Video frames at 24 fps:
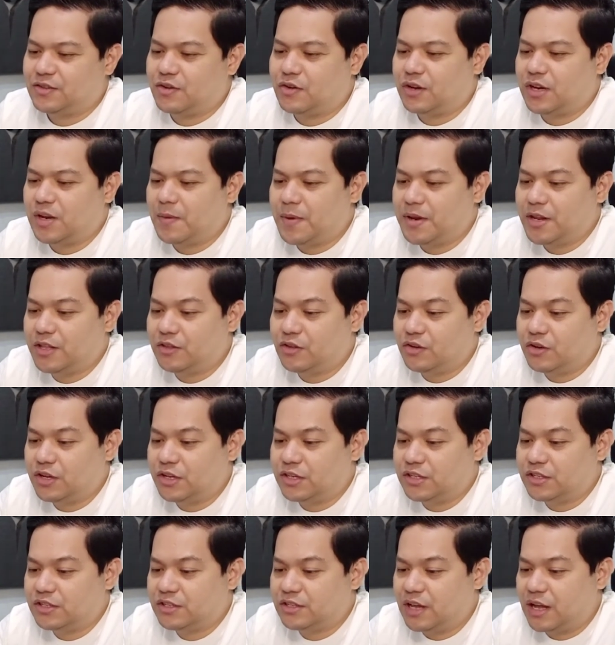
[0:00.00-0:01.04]
So, ang laman nito
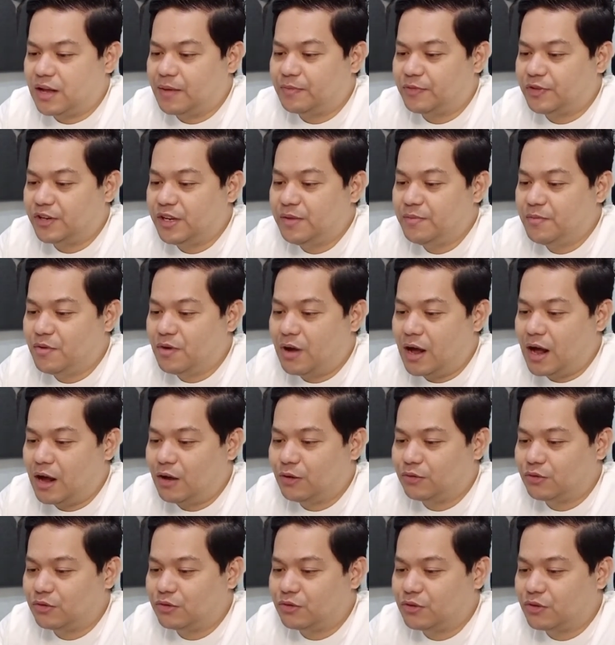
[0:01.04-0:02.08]
is um, Tribo
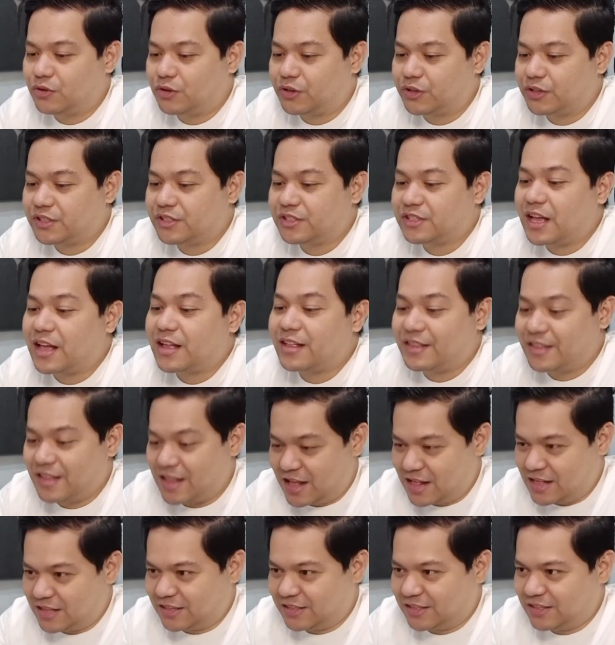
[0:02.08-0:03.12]
Outdoor
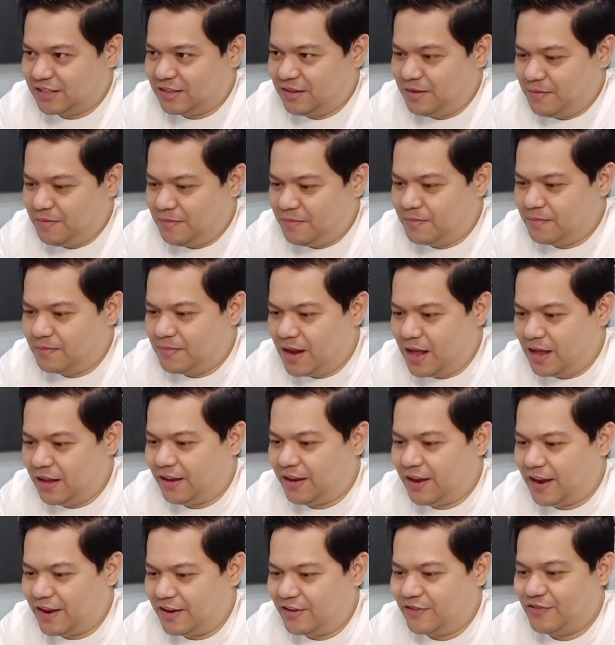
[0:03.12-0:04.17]
Sandals, Black
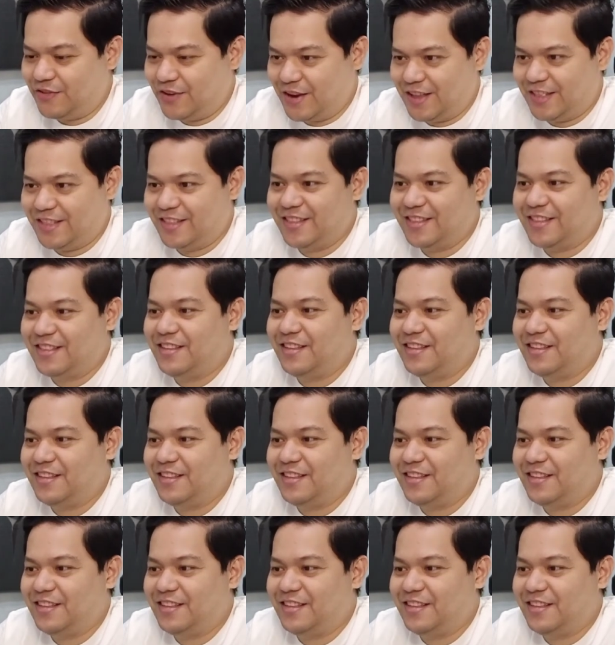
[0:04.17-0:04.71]
and Red.